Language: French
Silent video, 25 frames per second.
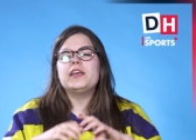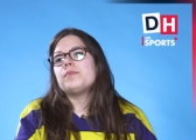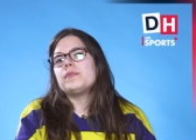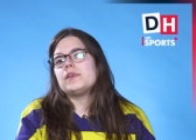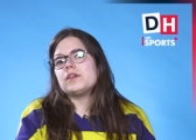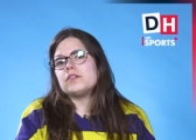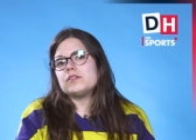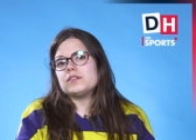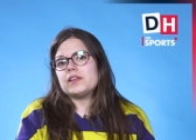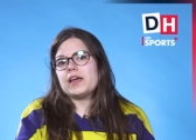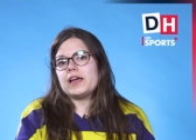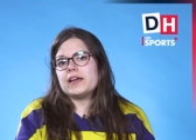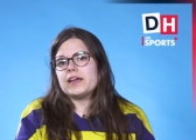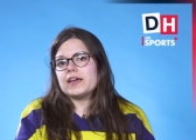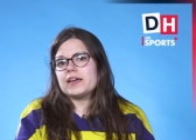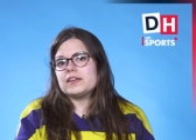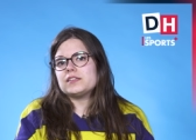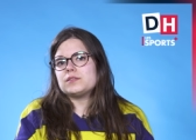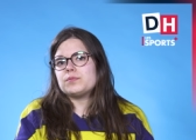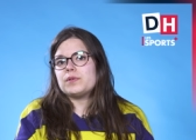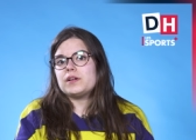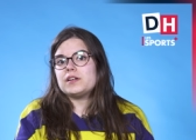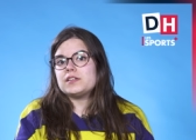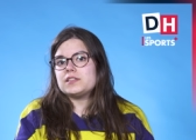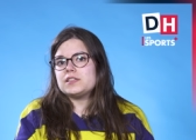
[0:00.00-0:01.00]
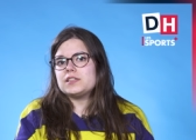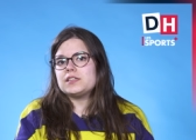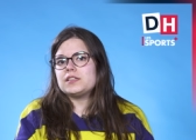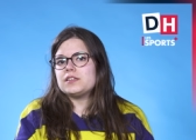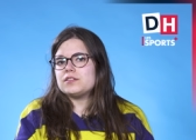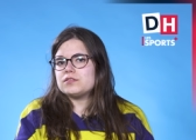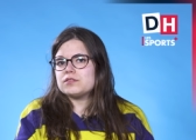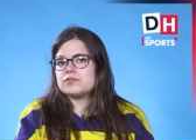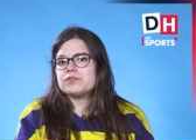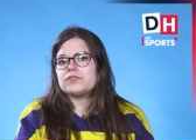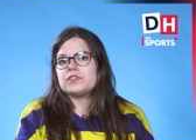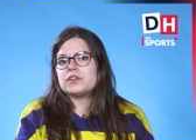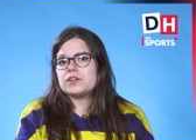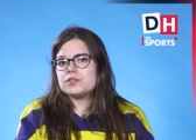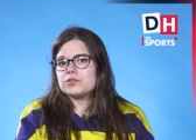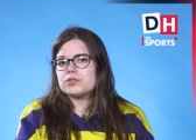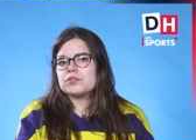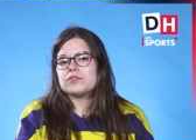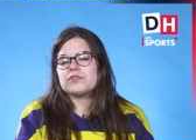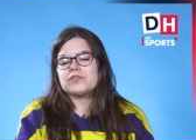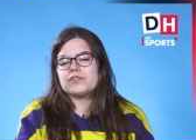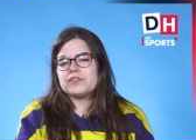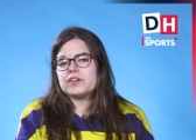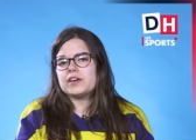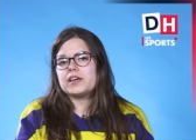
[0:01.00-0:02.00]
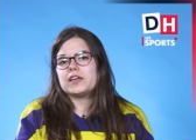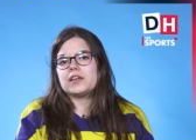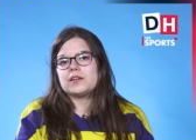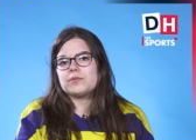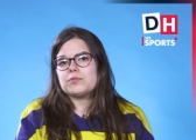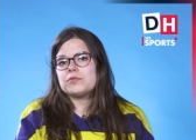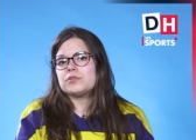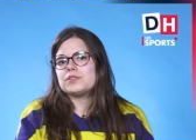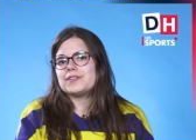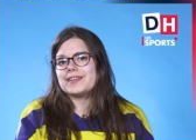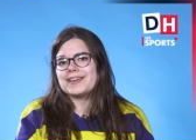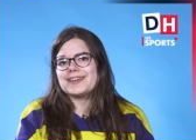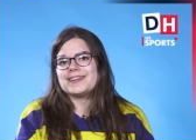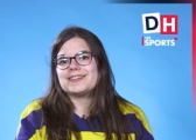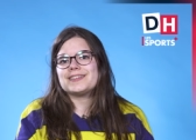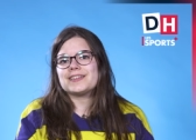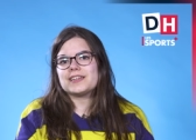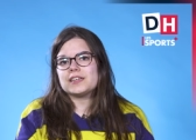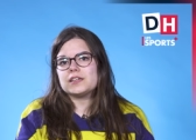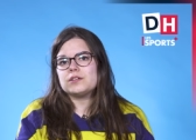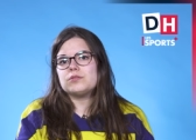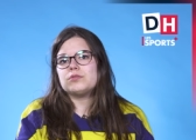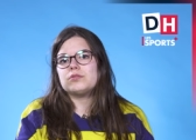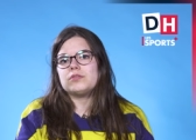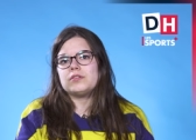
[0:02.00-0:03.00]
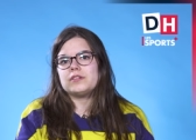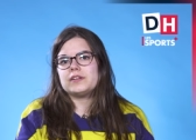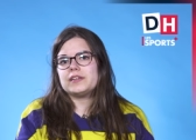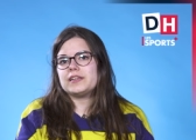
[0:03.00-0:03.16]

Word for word: mais euh, Drag Race Belgique, ils ont fait un truc vraiment très très cool.